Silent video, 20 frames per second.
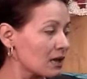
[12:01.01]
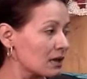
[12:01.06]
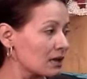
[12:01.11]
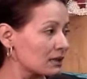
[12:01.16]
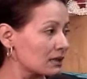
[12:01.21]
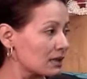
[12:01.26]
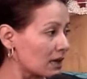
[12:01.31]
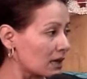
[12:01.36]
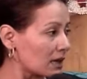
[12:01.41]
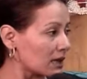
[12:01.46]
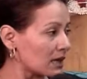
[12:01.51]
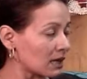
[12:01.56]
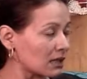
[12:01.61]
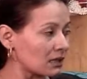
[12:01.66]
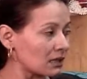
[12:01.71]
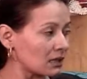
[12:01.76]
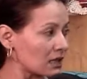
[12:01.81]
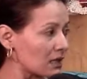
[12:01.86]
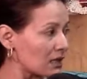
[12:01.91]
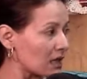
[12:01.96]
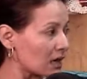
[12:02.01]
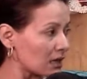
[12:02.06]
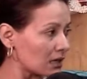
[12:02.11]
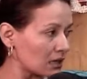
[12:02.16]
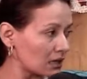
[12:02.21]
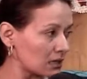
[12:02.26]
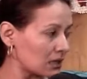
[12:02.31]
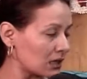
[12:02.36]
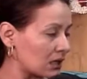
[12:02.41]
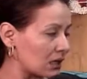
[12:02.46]
de la alcaldía y
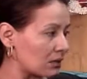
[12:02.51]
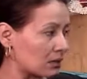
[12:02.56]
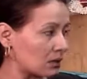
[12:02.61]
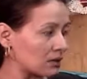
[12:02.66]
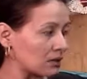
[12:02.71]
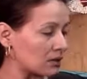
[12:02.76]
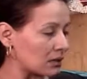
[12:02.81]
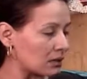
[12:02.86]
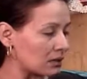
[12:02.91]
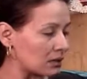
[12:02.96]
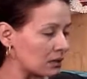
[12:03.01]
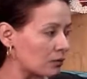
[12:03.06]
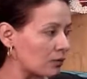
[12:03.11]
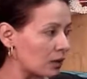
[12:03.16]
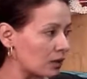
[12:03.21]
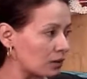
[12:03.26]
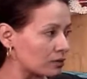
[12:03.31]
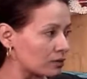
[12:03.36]
que en el cual